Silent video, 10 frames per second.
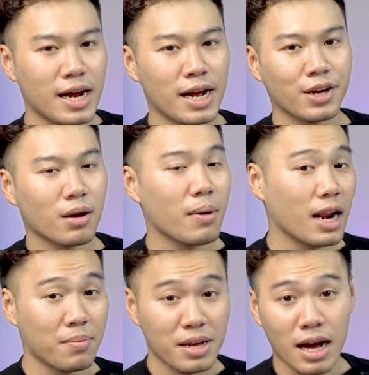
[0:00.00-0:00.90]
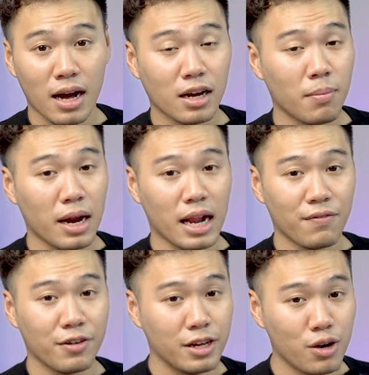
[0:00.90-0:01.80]
này. Các bạn làm nhà, các bạn
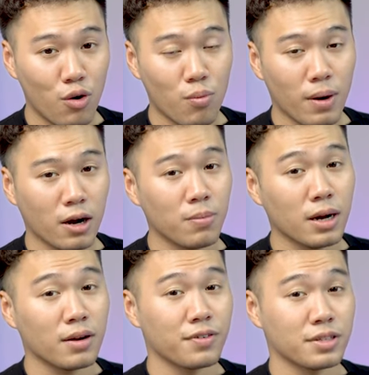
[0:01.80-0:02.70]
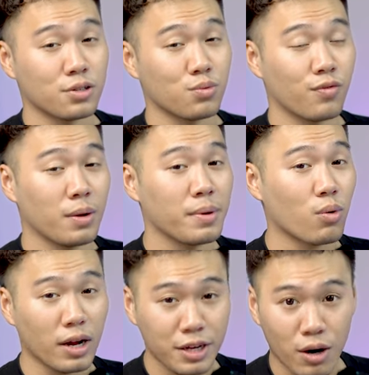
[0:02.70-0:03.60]
làm video mà không cần phải sử dụng VFX
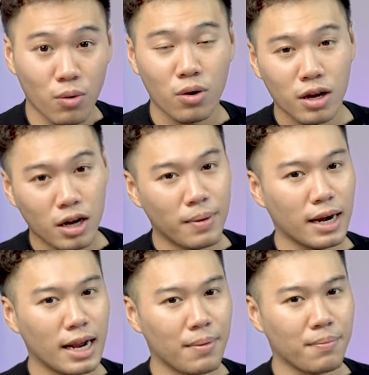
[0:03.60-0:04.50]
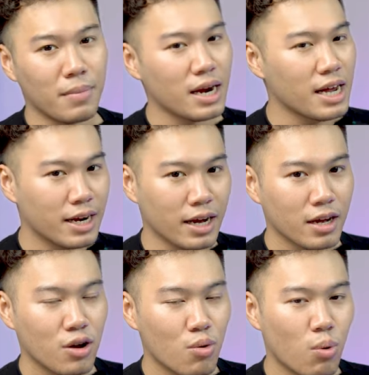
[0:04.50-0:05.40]
quá nhiều. Các bạn làm 3D này
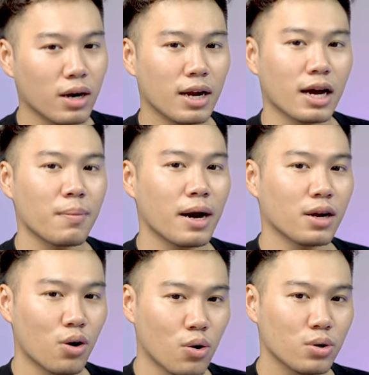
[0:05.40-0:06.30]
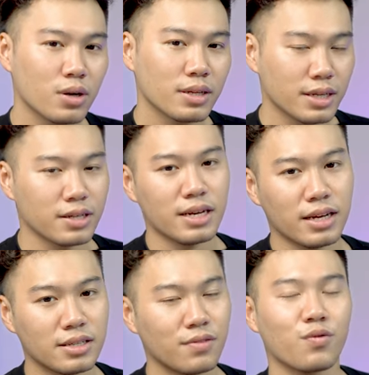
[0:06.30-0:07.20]
hoặc là các bạn code thì
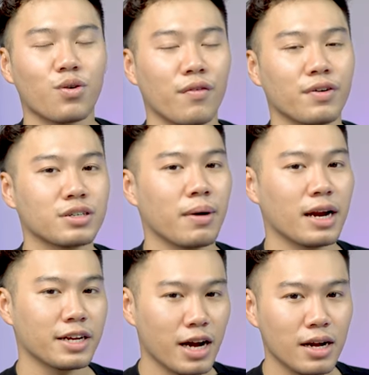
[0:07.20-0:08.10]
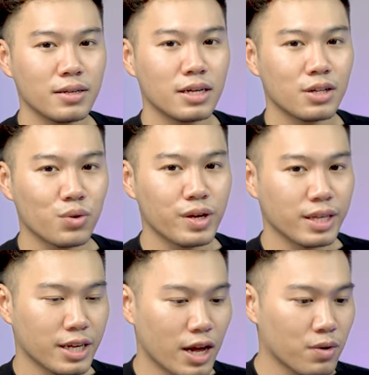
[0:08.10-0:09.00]
sẽ rất phù hợp với chiếc máy này nhá. Tuy nhiên
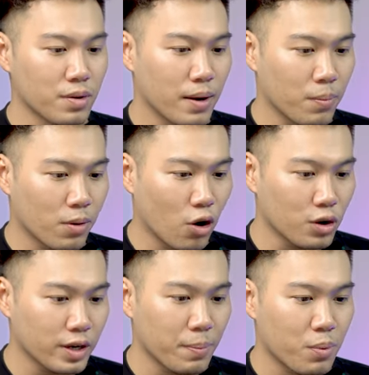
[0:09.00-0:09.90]
thì nếu như mà có những cái